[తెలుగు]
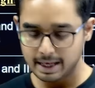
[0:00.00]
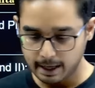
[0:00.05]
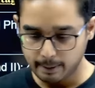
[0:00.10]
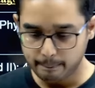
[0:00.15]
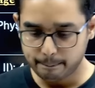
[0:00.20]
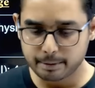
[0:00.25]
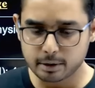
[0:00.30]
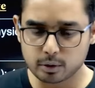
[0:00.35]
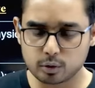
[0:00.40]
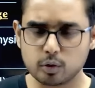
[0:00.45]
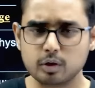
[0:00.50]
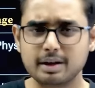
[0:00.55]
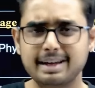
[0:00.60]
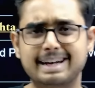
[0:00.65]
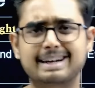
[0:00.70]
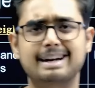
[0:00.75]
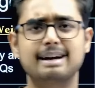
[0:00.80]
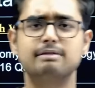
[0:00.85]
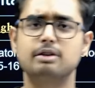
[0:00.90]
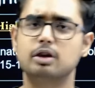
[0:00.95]
ఇప్పుడు
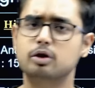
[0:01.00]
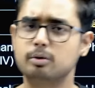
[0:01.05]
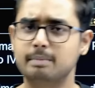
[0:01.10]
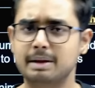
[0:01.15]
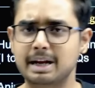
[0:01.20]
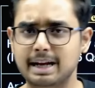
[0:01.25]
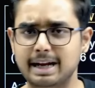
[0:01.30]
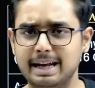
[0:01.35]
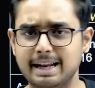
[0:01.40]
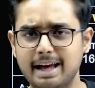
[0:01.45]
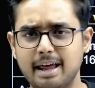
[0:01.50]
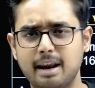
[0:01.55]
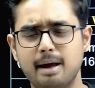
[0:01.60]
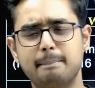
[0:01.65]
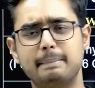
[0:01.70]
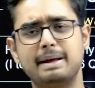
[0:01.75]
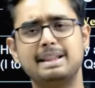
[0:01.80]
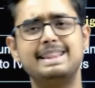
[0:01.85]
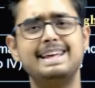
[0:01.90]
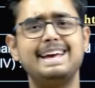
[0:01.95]
ఇక్కడి వరకు మనకు క్లియర్
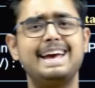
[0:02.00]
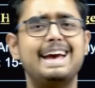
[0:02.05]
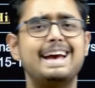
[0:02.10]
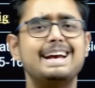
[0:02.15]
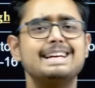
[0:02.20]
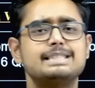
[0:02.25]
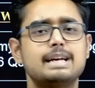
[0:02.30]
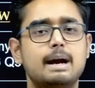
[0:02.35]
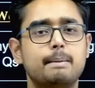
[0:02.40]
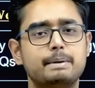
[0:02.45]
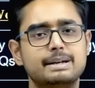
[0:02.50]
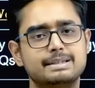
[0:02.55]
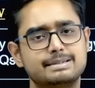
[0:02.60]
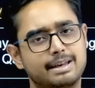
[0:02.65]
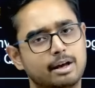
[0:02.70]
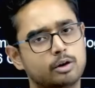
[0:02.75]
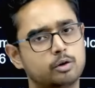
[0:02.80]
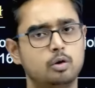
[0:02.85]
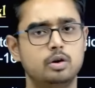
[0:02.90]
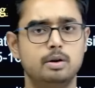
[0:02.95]
అయిపోయింది ఏ ఏ
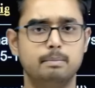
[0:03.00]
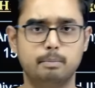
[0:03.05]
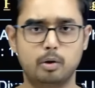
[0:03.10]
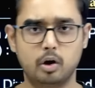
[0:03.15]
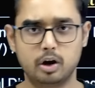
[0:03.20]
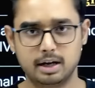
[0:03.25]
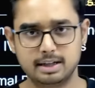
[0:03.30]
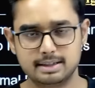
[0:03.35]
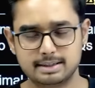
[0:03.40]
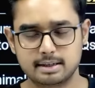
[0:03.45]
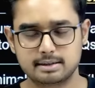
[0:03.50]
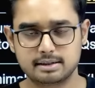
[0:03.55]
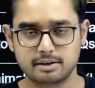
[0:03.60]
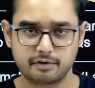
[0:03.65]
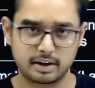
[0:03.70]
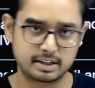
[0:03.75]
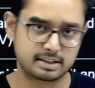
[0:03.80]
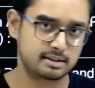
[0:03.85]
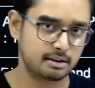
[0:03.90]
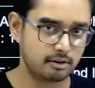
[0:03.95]
చాప్టర్స్కి ఎక్కువ ఇంపార్టెన్స్ ఇచ్చి
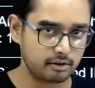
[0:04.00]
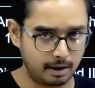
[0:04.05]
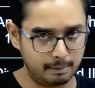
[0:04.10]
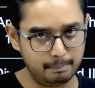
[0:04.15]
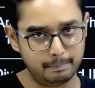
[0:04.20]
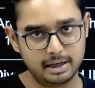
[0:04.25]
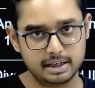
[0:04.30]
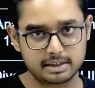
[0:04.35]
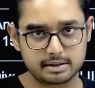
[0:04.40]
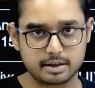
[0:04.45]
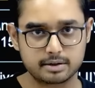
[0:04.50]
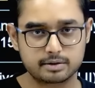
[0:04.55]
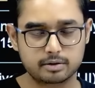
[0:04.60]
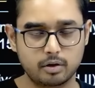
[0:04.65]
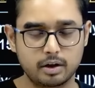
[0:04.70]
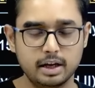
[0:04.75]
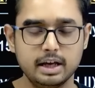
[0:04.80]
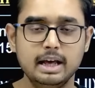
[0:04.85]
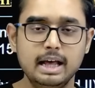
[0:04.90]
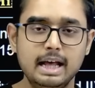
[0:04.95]
ఫస్ట్ అవి కంప్లీట్
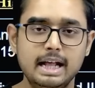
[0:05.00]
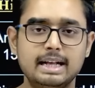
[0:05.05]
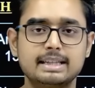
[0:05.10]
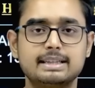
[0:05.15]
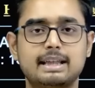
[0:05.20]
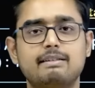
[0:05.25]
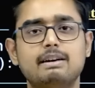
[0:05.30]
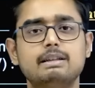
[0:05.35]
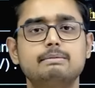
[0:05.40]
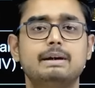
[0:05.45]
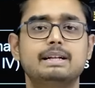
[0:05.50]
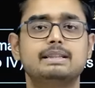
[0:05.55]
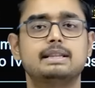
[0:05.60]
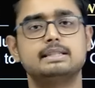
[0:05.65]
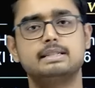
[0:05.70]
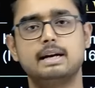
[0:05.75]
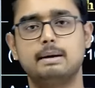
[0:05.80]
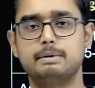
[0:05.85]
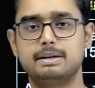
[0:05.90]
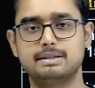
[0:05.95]
చేసుకొని తర్వాత మిగతా
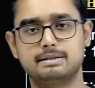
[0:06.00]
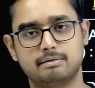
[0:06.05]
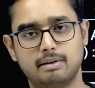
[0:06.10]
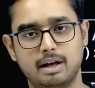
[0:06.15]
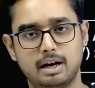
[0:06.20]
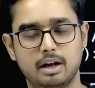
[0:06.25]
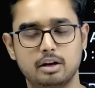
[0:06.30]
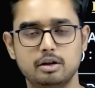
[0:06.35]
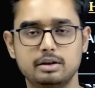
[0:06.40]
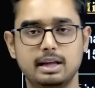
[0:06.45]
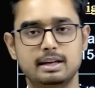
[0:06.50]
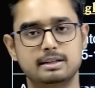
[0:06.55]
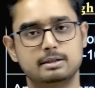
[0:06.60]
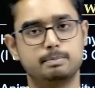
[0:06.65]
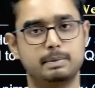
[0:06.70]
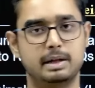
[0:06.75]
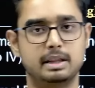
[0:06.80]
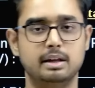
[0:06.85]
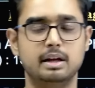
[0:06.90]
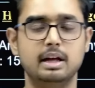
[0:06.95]
చాప్టర్స్కి వెళ్ళాలో
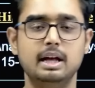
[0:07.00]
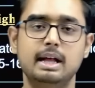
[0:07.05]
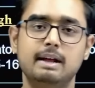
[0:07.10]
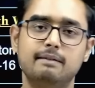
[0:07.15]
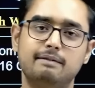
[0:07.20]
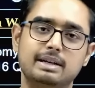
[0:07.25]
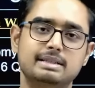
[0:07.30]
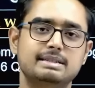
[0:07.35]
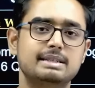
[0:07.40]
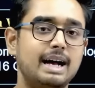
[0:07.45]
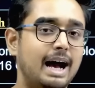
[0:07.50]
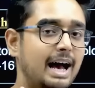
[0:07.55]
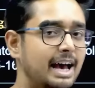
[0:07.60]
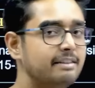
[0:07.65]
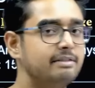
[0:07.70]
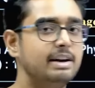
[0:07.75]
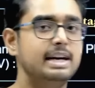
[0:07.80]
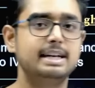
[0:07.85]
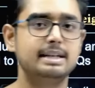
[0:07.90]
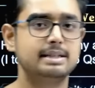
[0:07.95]
తెలిసిపోయింది ఫస్ట్ హై
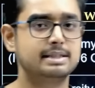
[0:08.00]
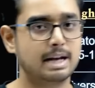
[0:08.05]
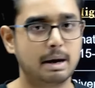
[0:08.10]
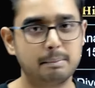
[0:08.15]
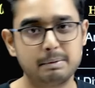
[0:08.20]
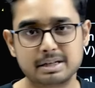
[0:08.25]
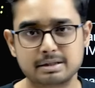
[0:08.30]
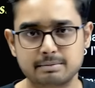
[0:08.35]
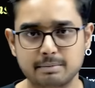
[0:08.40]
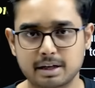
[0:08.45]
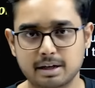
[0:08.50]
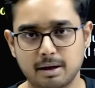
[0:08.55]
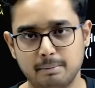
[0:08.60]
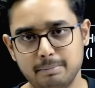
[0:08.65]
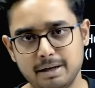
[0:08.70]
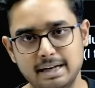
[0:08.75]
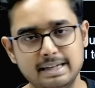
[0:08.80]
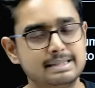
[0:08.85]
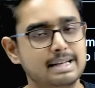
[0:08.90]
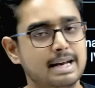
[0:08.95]
వెయిటేజ్ చాప్టర్స్ మీరు
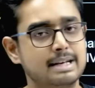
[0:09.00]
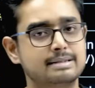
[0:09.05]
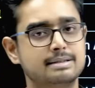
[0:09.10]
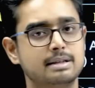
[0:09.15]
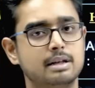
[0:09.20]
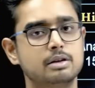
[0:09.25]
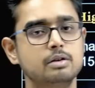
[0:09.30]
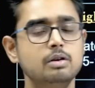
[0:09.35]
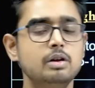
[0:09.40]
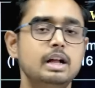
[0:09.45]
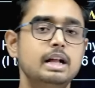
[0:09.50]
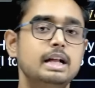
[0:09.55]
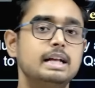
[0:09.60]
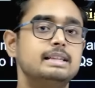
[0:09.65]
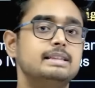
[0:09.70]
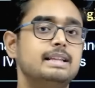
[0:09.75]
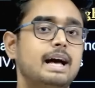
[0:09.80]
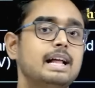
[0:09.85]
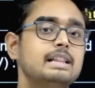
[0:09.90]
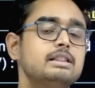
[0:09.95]
కంప్లీట్ చేస్తారు
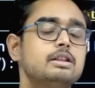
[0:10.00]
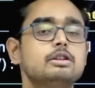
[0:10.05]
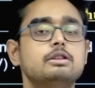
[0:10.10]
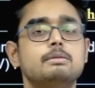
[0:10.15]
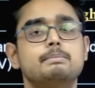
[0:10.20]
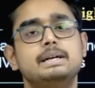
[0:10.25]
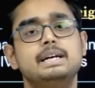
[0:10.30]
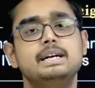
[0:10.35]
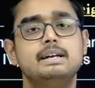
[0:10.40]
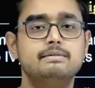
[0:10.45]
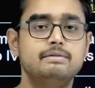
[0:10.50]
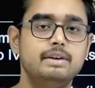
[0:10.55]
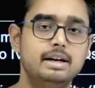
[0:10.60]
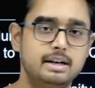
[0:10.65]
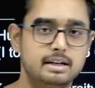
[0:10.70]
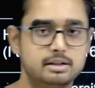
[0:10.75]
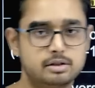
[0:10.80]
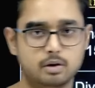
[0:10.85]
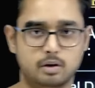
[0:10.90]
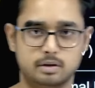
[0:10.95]
దాని తర్వాత మీడియం
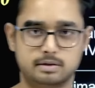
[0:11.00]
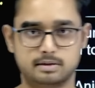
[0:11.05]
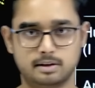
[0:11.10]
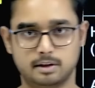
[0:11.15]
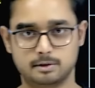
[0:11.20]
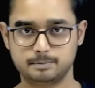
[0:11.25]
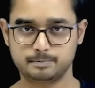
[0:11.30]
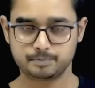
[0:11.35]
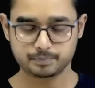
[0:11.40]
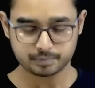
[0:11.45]
వెయిటేజ్కి వస్తారు